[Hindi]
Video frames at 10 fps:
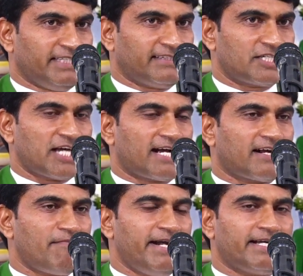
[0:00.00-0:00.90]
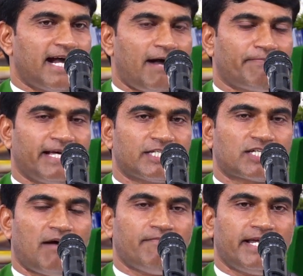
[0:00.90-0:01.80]
पवित्र साक्रामेंट
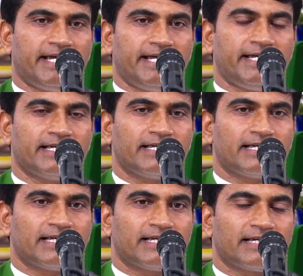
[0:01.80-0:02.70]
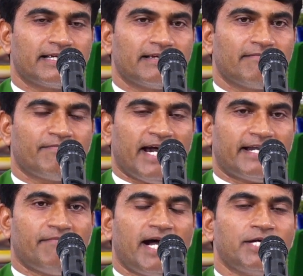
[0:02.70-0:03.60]
आपके सामने है
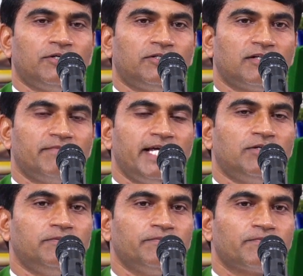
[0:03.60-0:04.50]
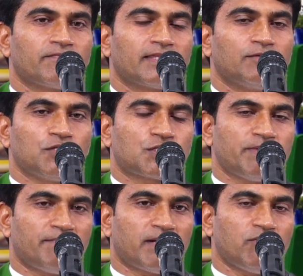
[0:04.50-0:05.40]
प्यारे भाइयों और बहनों
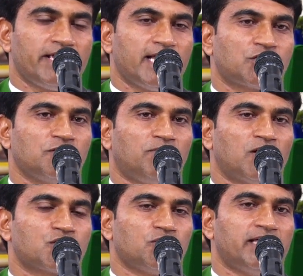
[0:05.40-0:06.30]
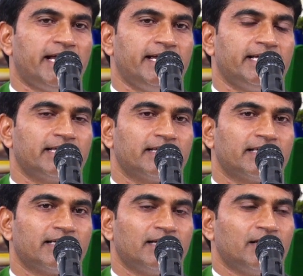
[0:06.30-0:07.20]
उसमें प्रभु यीशु मौजूद है
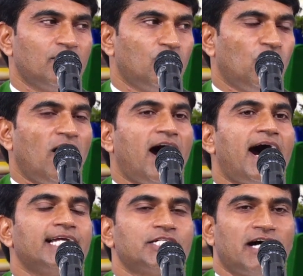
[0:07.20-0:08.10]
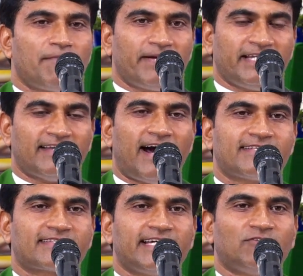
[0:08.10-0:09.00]
वो आज अपने
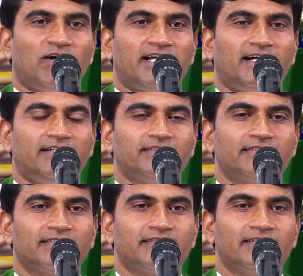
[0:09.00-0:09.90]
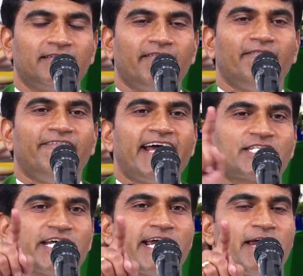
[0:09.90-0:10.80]
दास के द्वारा
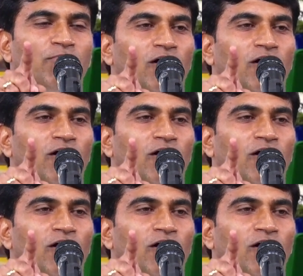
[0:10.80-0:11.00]
वैसे